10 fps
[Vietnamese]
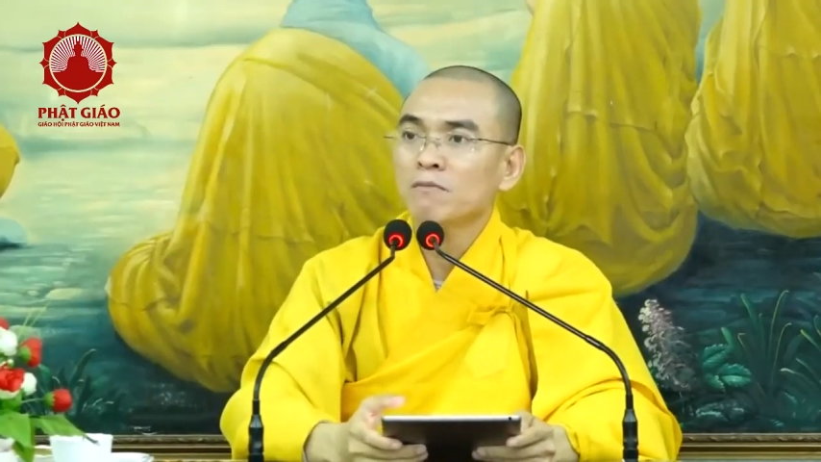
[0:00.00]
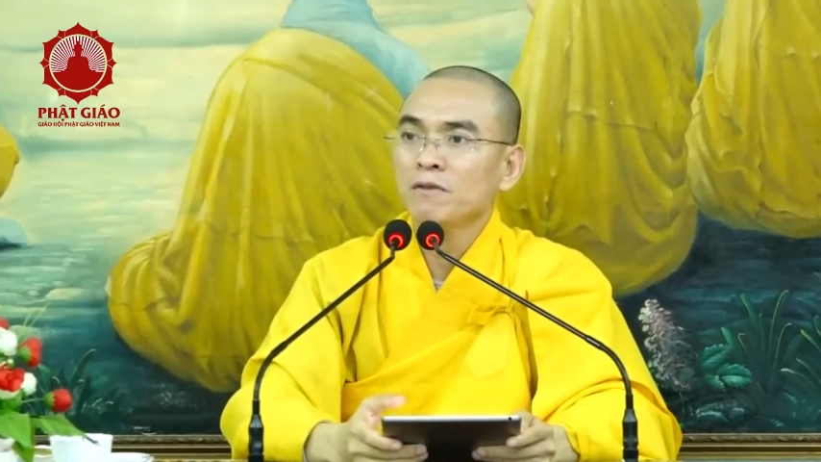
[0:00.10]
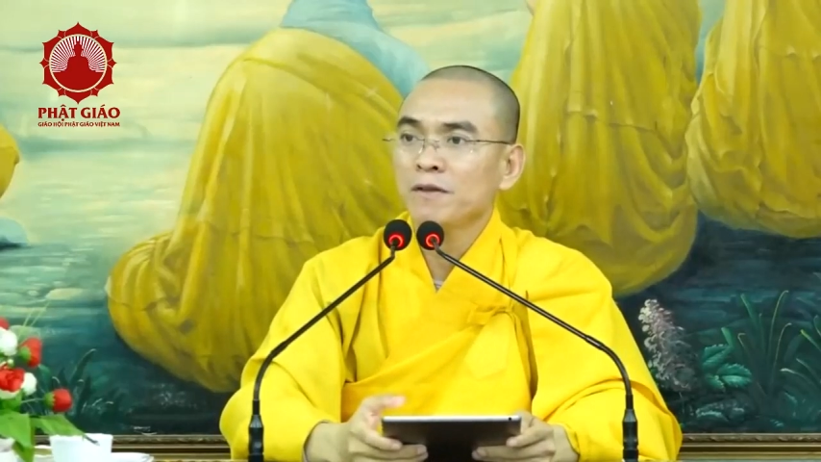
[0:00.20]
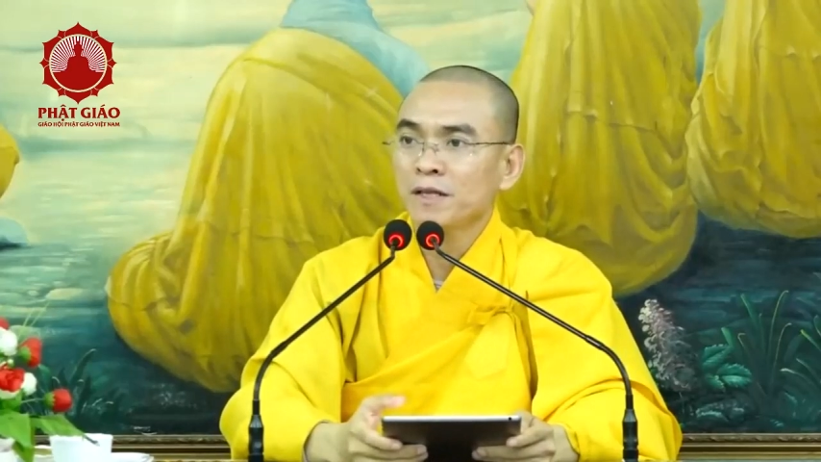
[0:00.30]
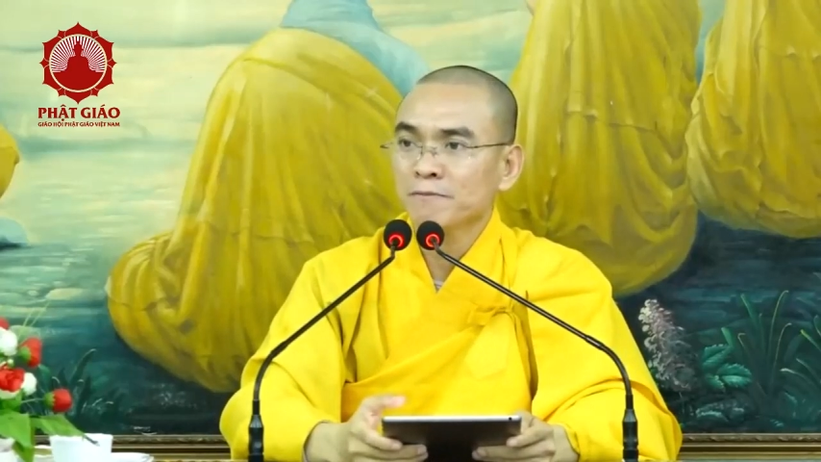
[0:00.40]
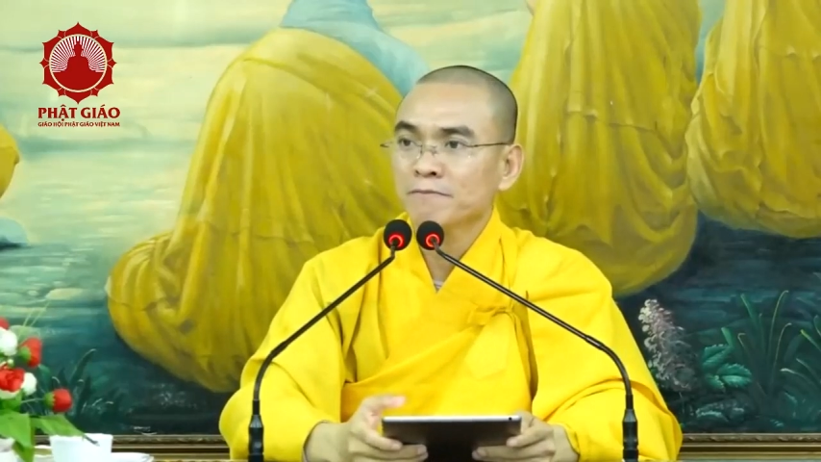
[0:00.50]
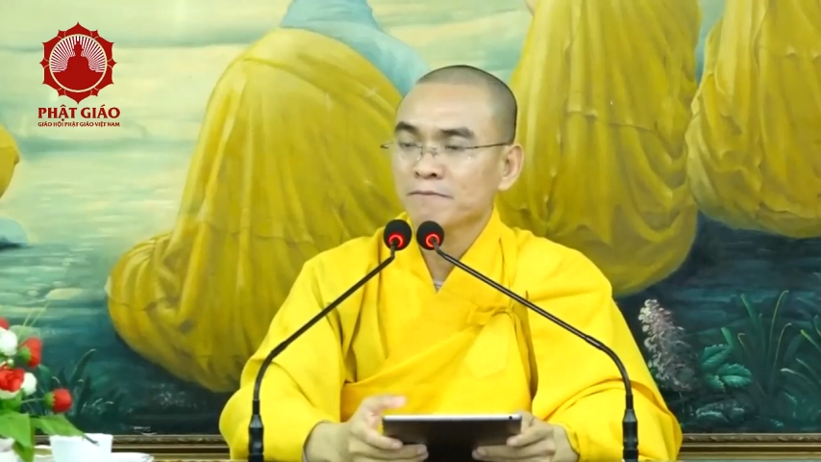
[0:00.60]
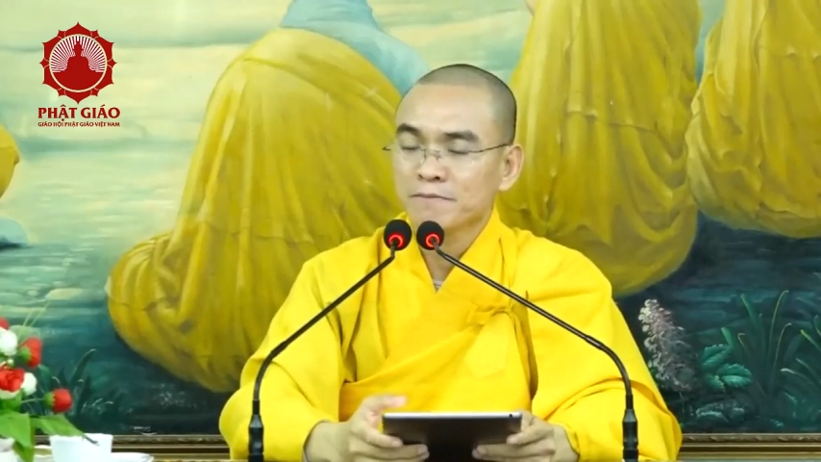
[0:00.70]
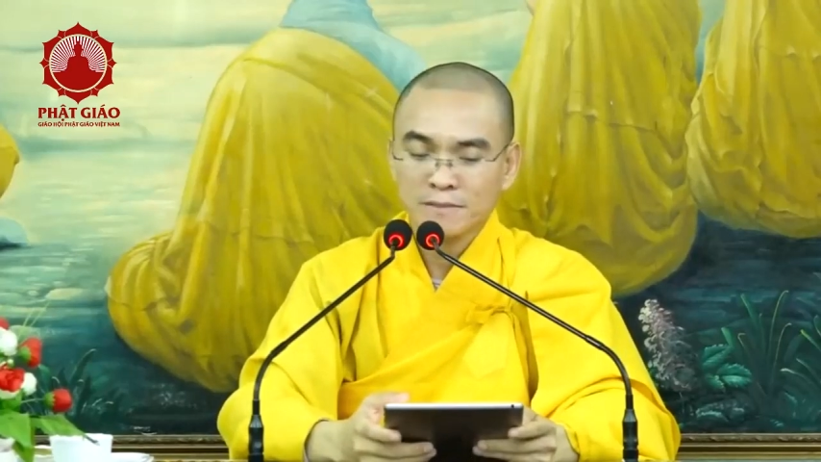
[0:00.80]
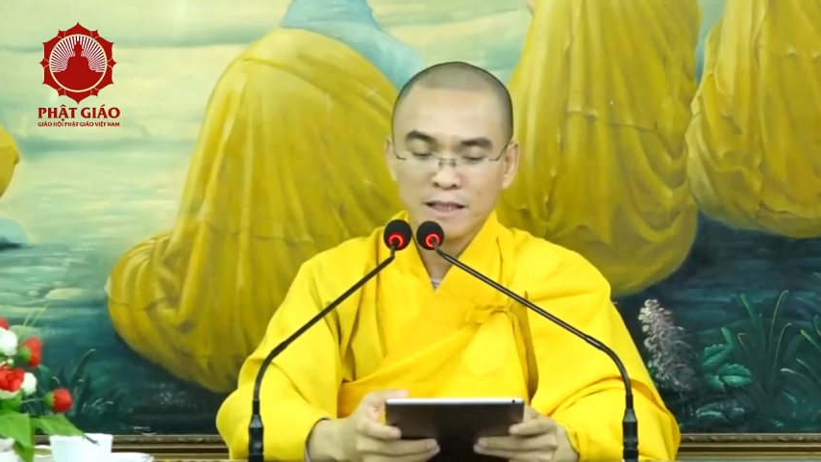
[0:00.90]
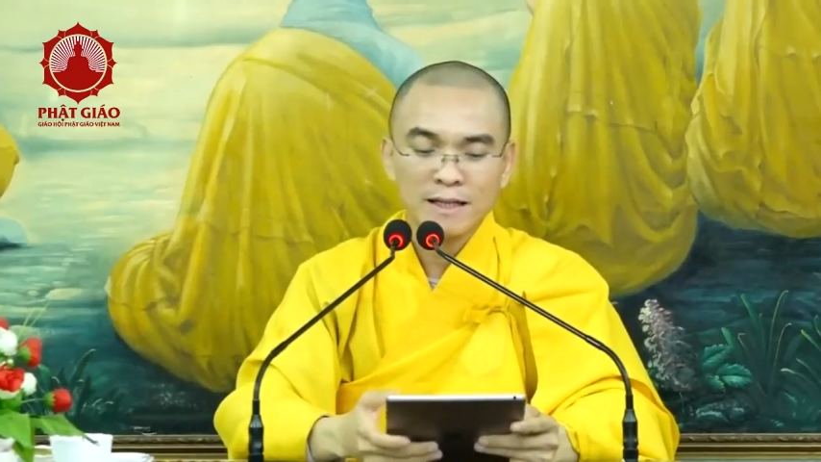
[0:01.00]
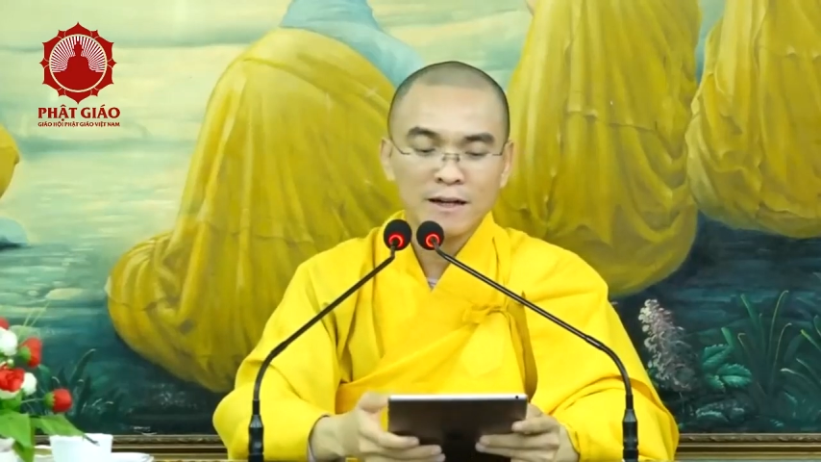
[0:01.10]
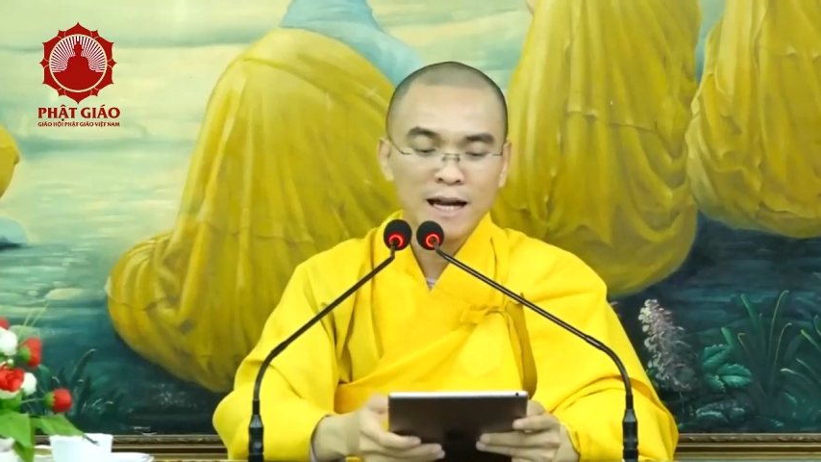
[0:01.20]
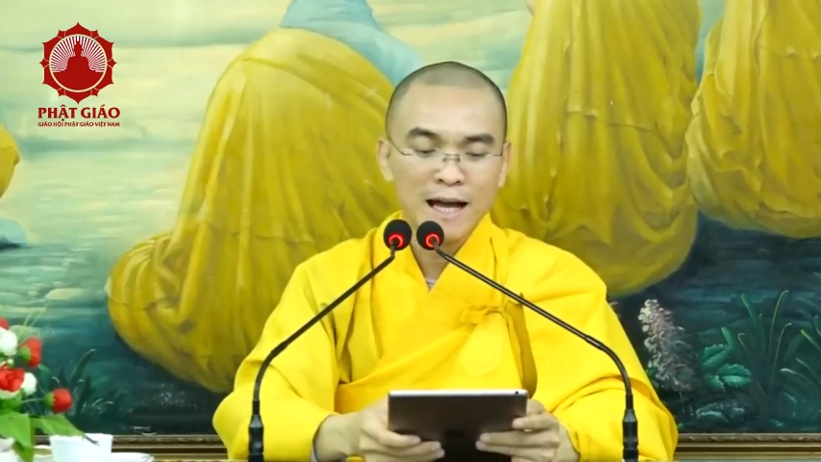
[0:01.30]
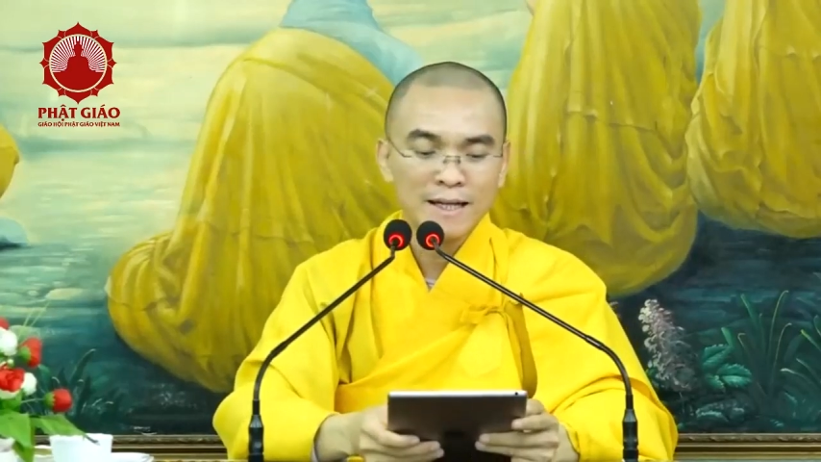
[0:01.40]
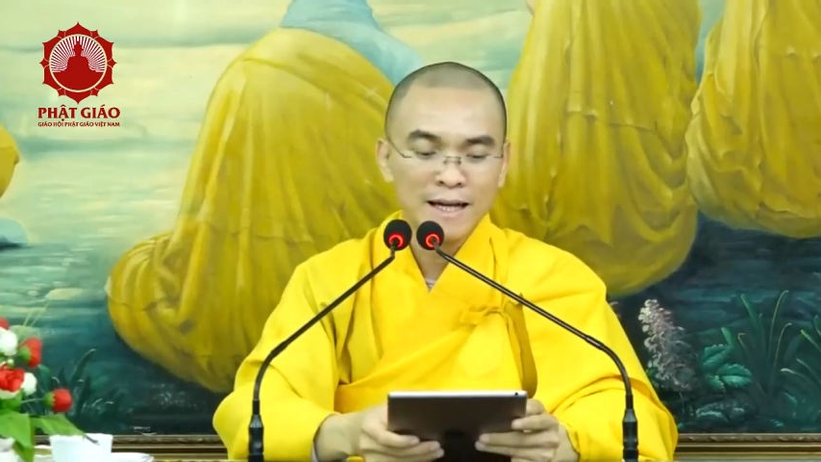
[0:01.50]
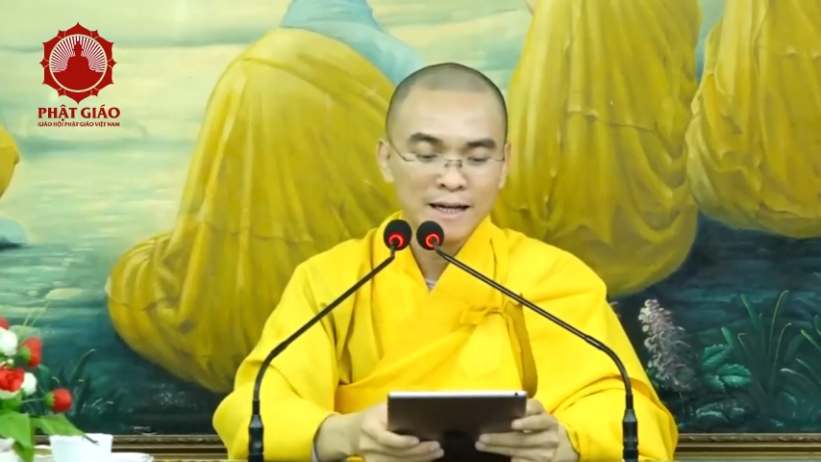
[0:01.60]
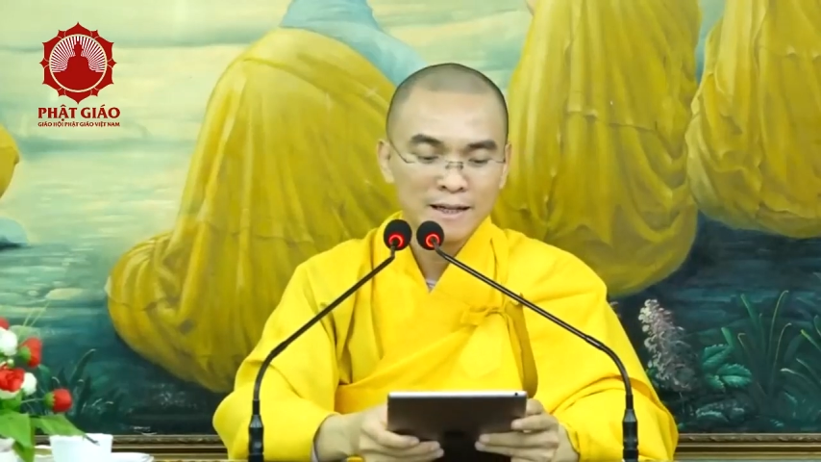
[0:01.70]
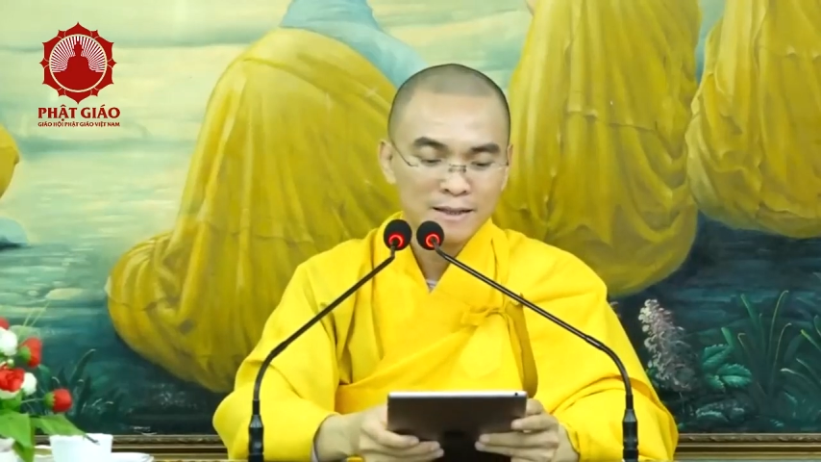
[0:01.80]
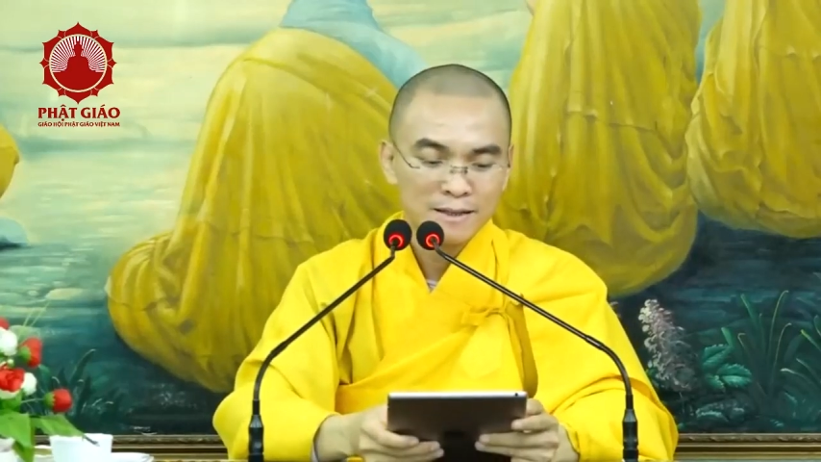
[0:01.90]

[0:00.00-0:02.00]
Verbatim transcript: lắm quý vị nha thầy nói lại nha